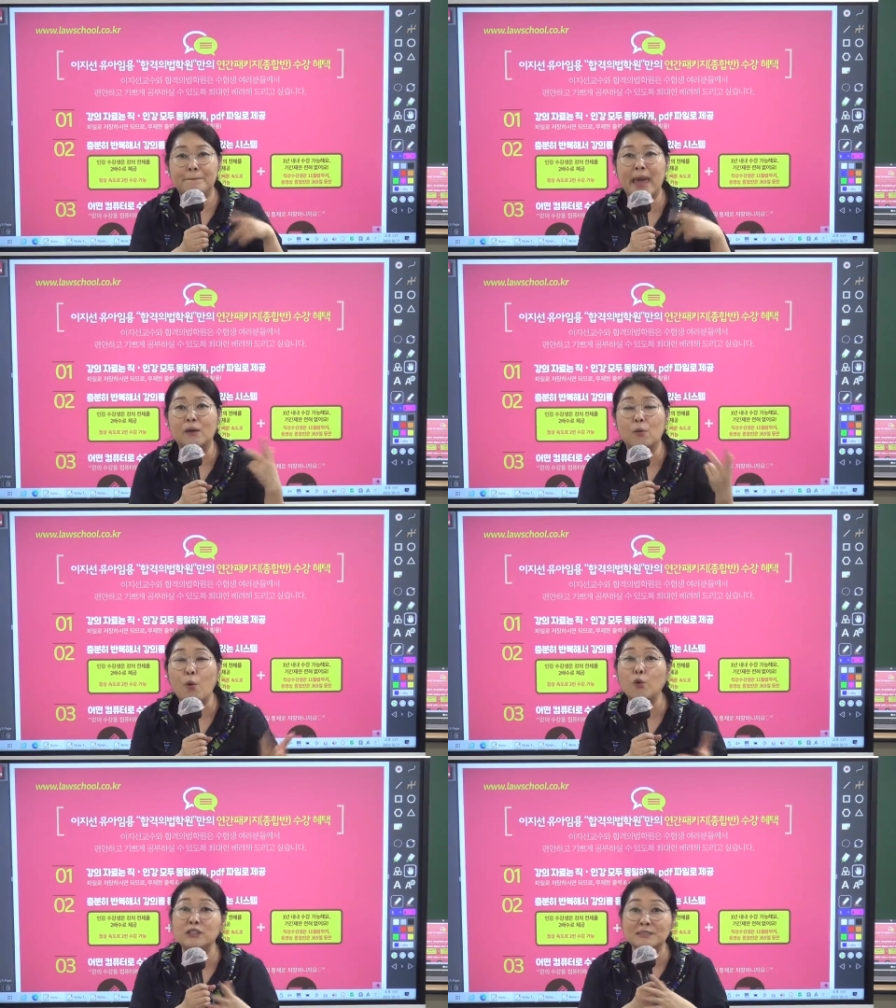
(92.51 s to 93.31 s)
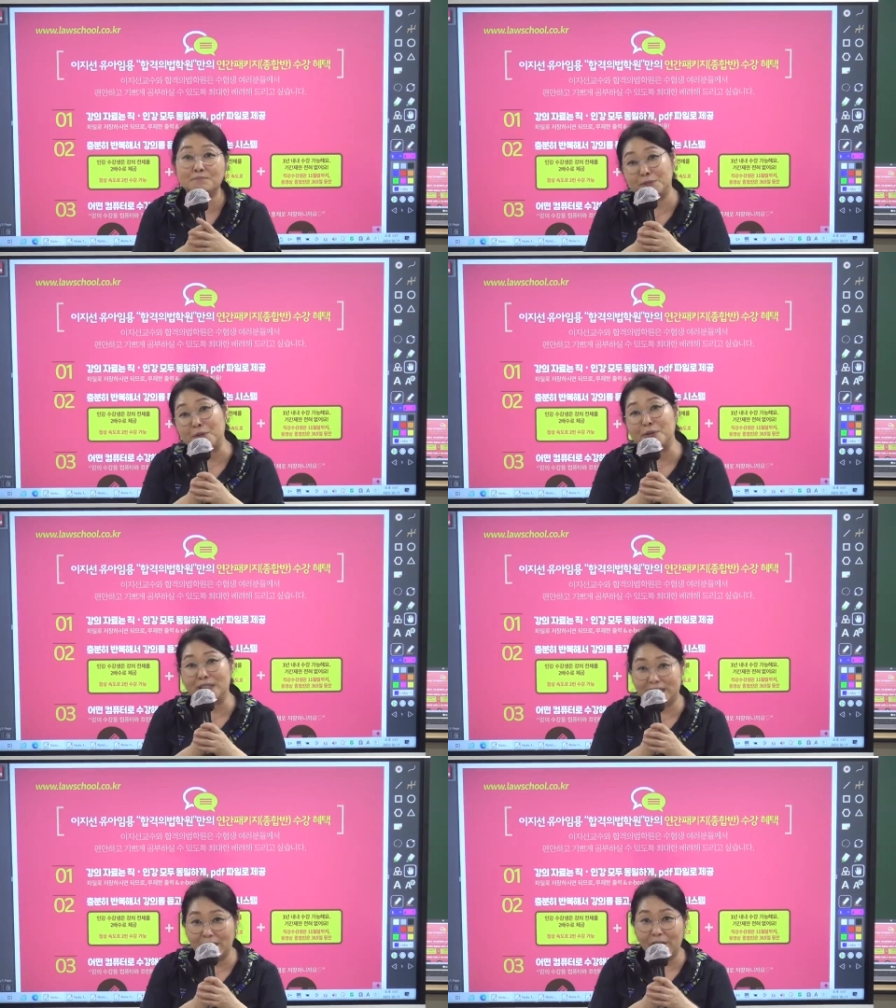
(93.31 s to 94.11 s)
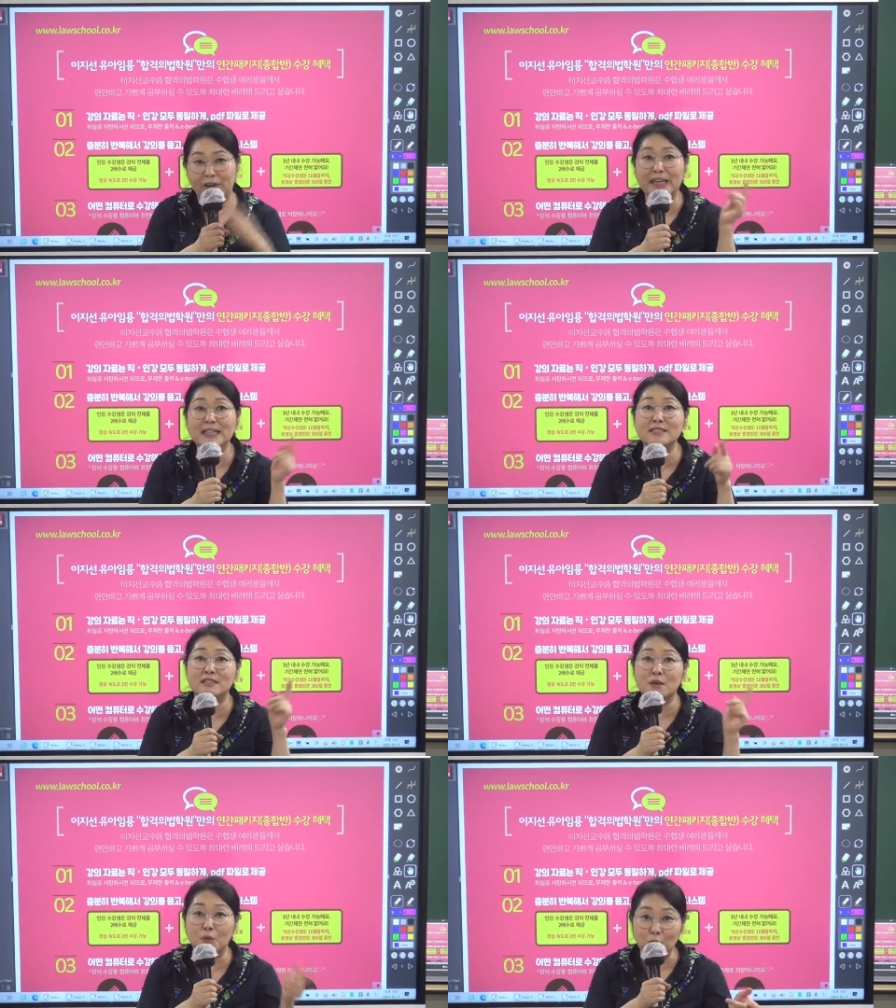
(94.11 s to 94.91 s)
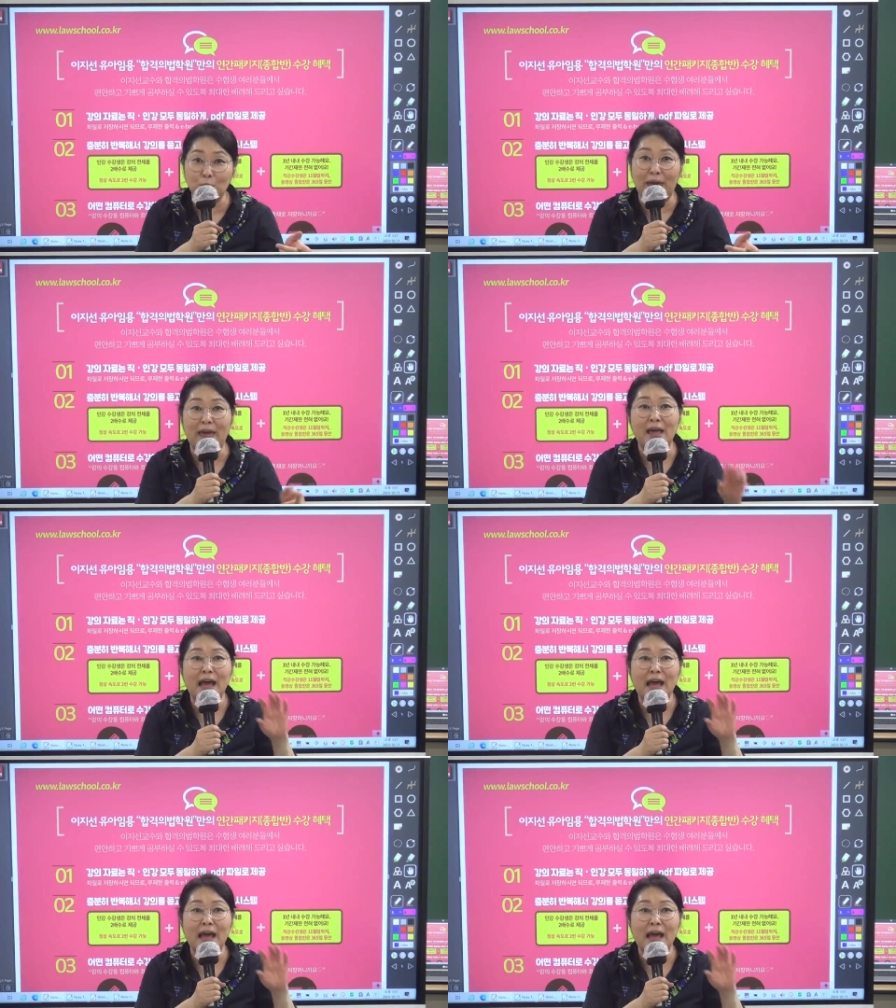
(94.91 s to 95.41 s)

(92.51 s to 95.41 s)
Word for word: 150%를 드려요. 1.5배.